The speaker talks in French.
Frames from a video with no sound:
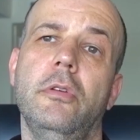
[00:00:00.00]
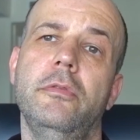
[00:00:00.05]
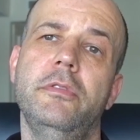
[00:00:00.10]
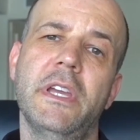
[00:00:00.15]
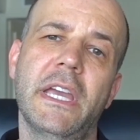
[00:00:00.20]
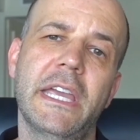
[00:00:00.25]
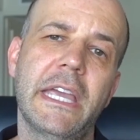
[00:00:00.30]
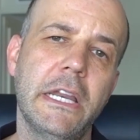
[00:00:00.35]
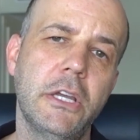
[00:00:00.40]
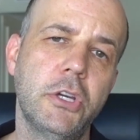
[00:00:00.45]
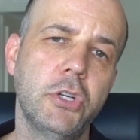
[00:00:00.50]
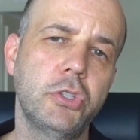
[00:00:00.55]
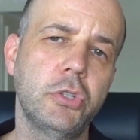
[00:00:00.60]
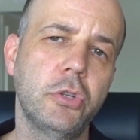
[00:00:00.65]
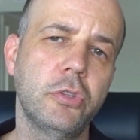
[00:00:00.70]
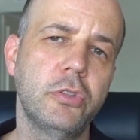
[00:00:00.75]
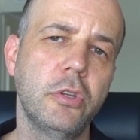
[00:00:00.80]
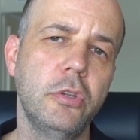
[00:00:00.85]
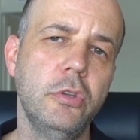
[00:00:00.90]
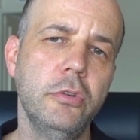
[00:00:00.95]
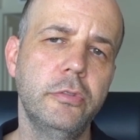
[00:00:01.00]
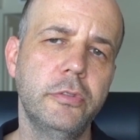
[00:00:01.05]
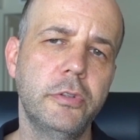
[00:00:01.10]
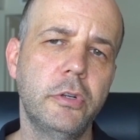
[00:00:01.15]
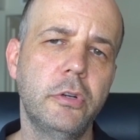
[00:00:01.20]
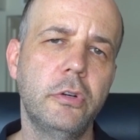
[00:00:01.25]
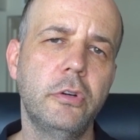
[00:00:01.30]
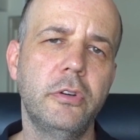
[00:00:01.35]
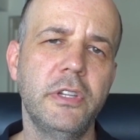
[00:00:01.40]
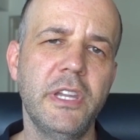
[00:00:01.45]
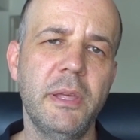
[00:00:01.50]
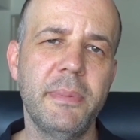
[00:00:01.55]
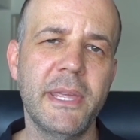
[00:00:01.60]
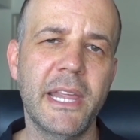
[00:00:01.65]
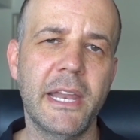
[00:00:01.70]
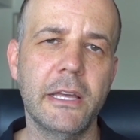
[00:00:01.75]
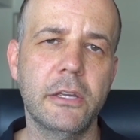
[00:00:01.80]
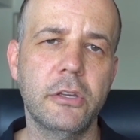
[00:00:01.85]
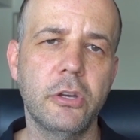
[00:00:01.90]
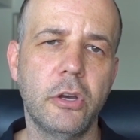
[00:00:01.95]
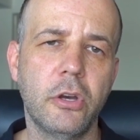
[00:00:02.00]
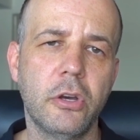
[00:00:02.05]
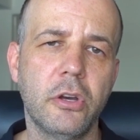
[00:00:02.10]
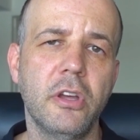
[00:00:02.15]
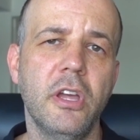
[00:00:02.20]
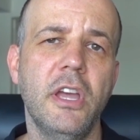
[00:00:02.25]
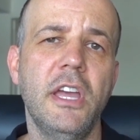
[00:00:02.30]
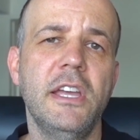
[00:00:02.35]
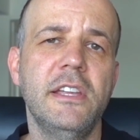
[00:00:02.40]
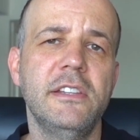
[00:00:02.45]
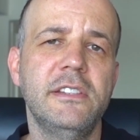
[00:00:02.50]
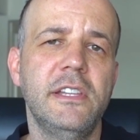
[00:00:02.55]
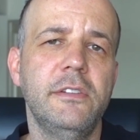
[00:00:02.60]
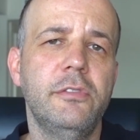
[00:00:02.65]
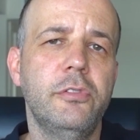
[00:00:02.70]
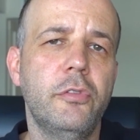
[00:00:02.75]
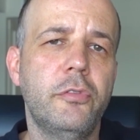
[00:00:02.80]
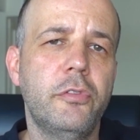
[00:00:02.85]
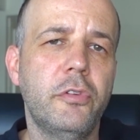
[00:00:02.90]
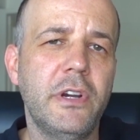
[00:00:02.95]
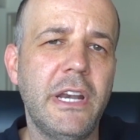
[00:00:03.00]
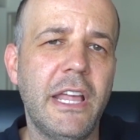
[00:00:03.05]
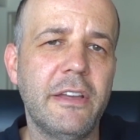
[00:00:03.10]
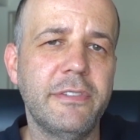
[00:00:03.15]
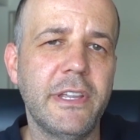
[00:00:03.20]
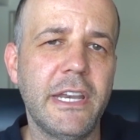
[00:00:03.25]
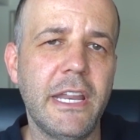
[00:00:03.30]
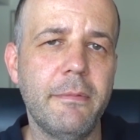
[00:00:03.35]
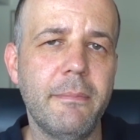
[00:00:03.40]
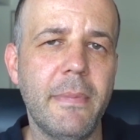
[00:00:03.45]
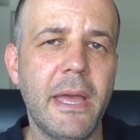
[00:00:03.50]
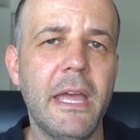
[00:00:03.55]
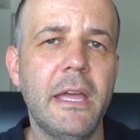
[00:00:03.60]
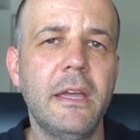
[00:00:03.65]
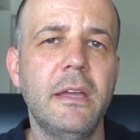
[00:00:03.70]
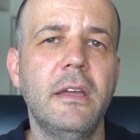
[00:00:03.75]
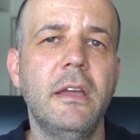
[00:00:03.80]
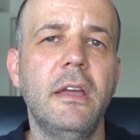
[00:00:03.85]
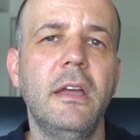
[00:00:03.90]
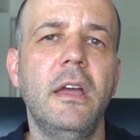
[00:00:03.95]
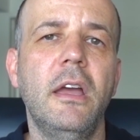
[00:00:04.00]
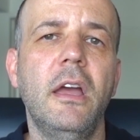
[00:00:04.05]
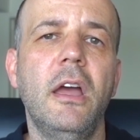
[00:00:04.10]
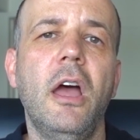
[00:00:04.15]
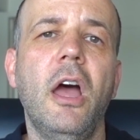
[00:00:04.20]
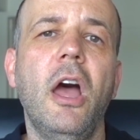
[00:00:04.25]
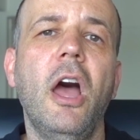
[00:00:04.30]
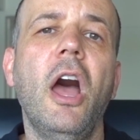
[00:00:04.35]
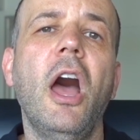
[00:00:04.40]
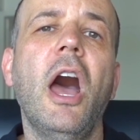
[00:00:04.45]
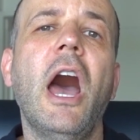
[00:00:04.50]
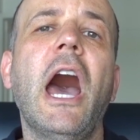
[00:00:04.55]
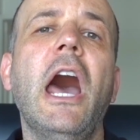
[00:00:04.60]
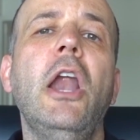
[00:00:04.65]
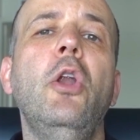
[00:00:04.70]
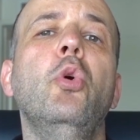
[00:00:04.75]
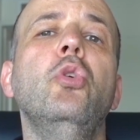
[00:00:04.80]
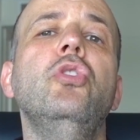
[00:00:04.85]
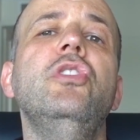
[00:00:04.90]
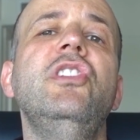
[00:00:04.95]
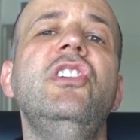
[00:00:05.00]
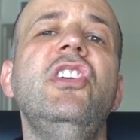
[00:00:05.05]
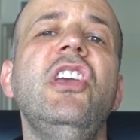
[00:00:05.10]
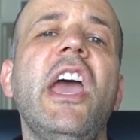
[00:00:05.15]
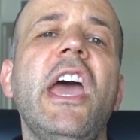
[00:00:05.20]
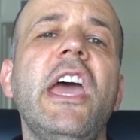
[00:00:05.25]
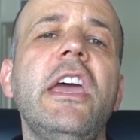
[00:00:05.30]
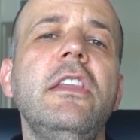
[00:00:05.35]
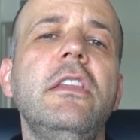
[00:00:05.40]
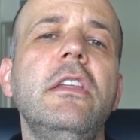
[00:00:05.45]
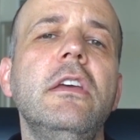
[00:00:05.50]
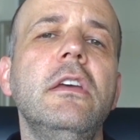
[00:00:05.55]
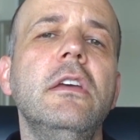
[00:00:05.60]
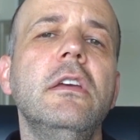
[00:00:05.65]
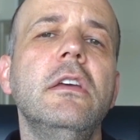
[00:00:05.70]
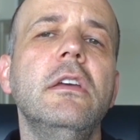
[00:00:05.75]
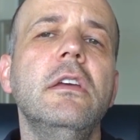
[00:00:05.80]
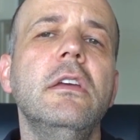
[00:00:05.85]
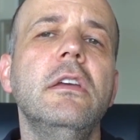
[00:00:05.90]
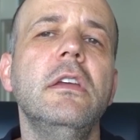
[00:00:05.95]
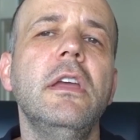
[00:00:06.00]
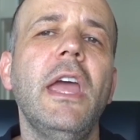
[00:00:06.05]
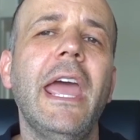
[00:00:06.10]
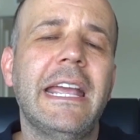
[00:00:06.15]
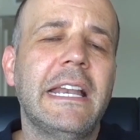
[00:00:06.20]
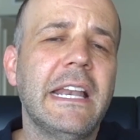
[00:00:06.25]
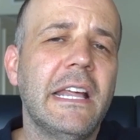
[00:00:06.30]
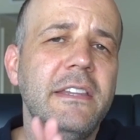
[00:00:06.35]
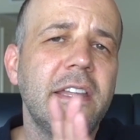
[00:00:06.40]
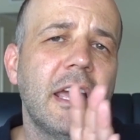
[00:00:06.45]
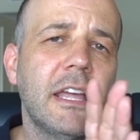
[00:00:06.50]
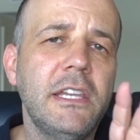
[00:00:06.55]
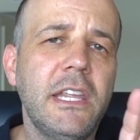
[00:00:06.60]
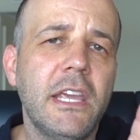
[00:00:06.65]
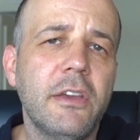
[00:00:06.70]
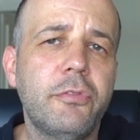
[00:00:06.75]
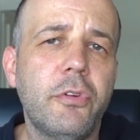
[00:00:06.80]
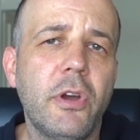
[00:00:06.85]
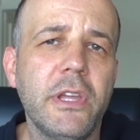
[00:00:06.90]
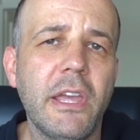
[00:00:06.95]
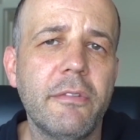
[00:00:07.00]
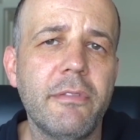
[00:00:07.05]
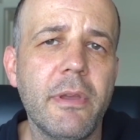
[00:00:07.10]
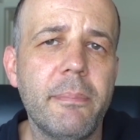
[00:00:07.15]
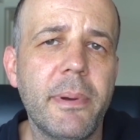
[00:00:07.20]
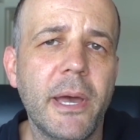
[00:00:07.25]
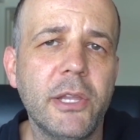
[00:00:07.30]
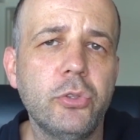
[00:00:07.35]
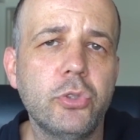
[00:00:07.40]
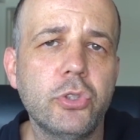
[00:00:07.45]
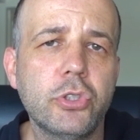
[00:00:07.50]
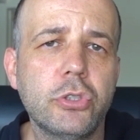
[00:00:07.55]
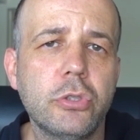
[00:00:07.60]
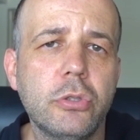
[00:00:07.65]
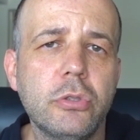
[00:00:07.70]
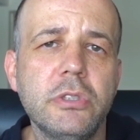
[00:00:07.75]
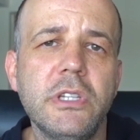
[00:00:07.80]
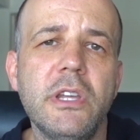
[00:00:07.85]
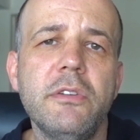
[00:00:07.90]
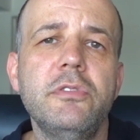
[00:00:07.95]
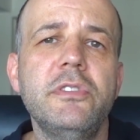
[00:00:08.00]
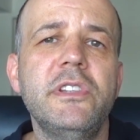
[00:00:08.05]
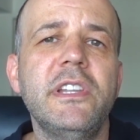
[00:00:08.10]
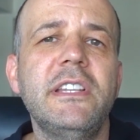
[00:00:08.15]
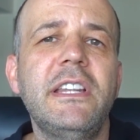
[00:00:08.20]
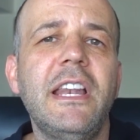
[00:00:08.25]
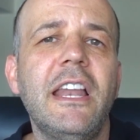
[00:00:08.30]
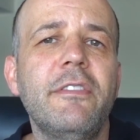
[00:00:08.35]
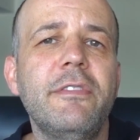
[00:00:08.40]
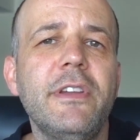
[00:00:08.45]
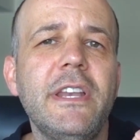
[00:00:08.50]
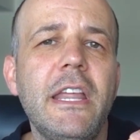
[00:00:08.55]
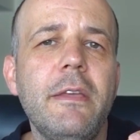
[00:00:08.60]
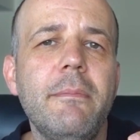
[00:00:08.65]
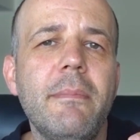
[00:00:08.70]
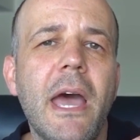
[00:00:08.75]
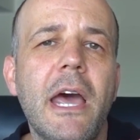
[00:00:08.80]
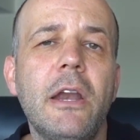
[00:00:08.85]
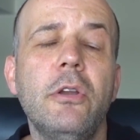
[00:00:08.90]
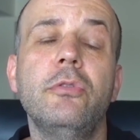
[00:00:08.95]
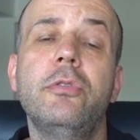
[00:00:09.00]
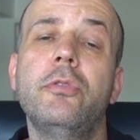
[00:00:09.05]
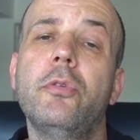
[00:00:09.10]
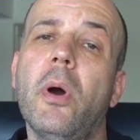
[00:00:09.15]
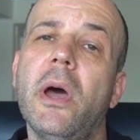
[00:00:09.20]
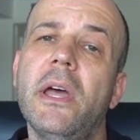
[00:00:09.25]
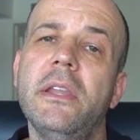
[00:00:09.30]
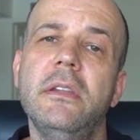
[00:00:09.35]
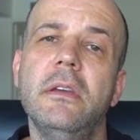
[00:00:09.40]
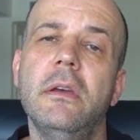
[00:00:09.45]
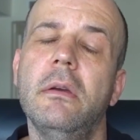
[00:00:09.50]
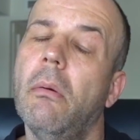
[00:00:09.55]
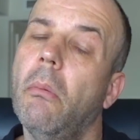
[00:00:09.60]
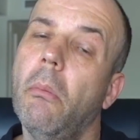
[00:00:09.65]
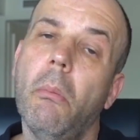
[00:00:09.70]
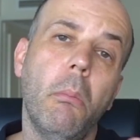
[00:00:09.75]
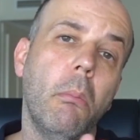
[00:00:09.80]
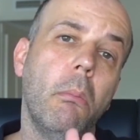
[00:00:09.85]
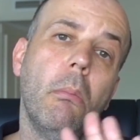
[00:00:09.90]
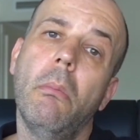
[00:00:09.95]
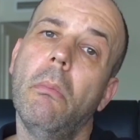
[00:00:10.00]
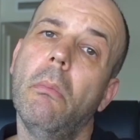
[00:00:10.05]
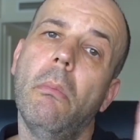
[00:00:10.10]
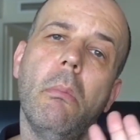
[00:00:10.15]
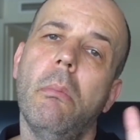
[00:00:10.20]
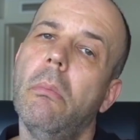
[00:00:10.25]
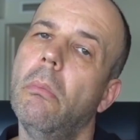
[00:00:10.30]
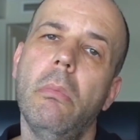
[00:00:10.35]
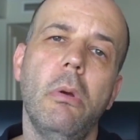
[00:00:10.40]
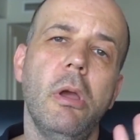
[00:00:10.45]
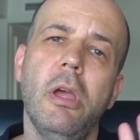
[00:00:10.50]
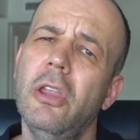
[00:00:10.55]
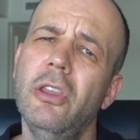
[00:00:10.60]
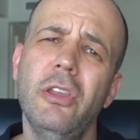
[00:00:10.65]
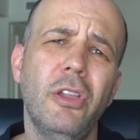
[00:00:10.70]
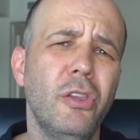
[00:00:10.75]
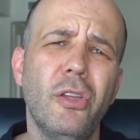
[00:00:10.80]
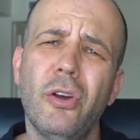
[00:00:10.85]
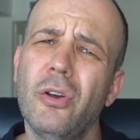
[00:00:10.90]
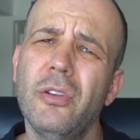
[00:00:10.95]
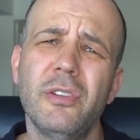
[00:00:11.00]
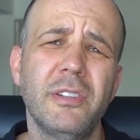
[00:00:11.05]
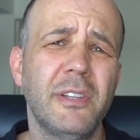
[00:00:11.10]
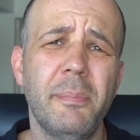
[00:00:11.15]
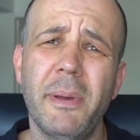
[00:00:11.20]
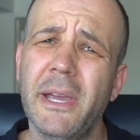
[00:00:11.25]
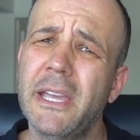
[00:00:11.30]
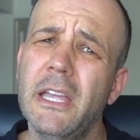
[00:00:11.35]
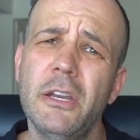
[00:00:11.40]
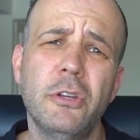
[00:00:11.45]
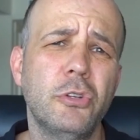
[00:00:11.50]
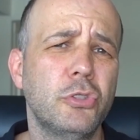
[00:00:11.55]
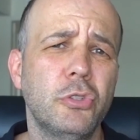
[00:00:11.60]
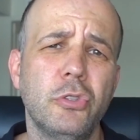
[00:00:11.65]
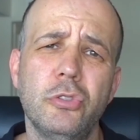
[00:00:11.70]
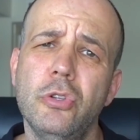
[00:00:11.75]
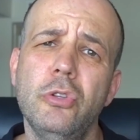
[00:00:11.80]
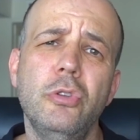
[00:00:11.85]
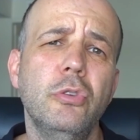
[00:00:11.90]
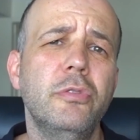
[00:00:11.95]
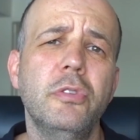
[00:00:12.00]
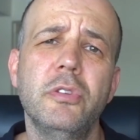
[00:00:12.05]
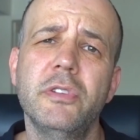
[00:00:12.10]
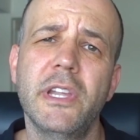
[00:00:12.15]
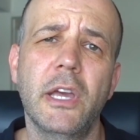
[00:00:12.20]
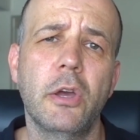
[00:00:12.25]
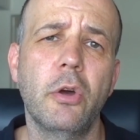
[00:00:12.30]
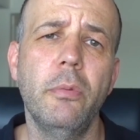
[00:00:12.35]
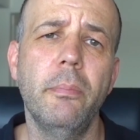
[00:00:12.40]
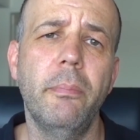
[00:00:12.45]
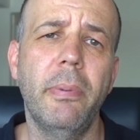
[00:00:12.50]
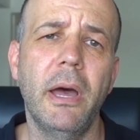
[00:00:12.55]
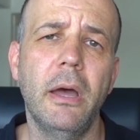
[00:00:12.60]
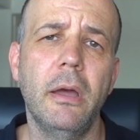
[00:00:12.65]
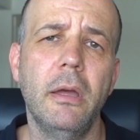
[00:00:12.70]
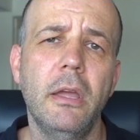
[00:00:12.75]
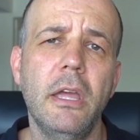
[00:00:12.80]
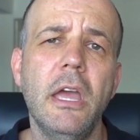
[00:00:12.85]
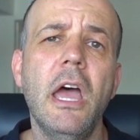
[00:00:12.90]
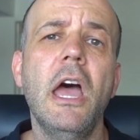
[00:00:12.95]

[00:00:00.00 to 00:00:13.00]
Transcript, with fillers: faire quelque chose de nouveau, on est bien d'accord. Si vous vous lavez les mains à l'eau tiède, et que la dernière fois il n'y avait pas d'eau chaude et vous êtes lavé les mains à l'eau froide, non, non, c'est pas quelque chose de nouveau, ça compte pas.